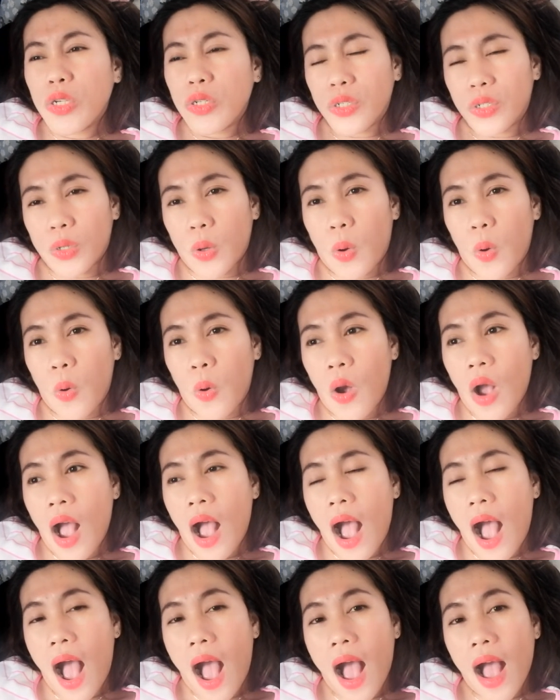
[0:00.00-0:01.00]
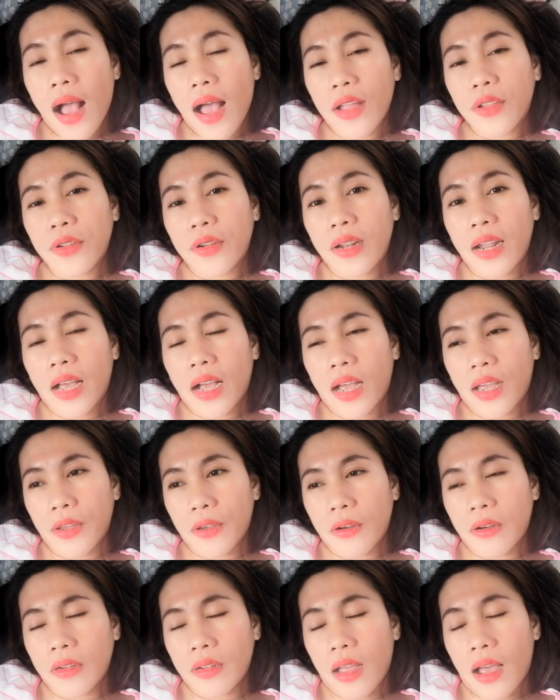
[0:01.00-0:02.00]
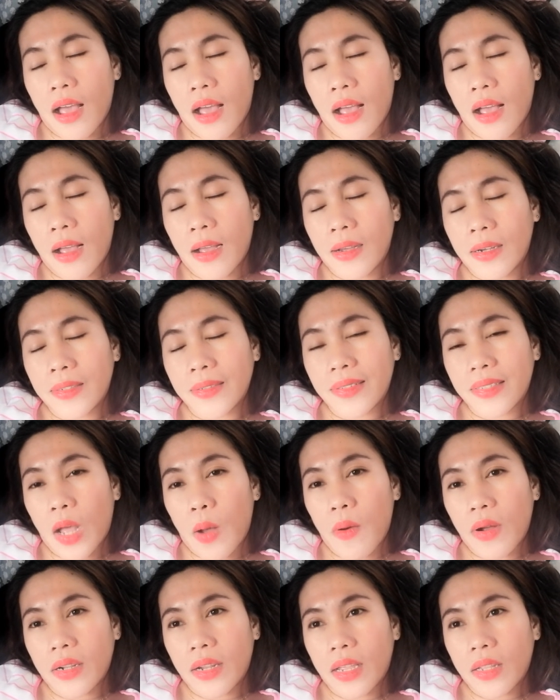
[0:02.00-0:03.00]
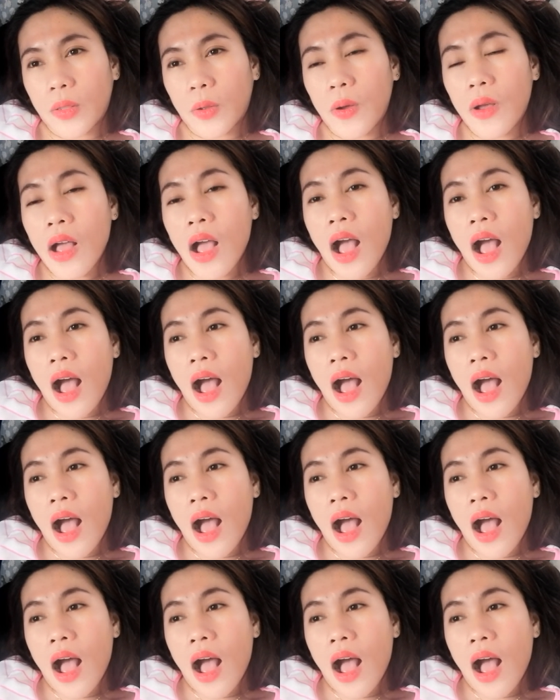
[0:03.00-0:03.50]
So, ang ano lang ngayon, ang tawag nito,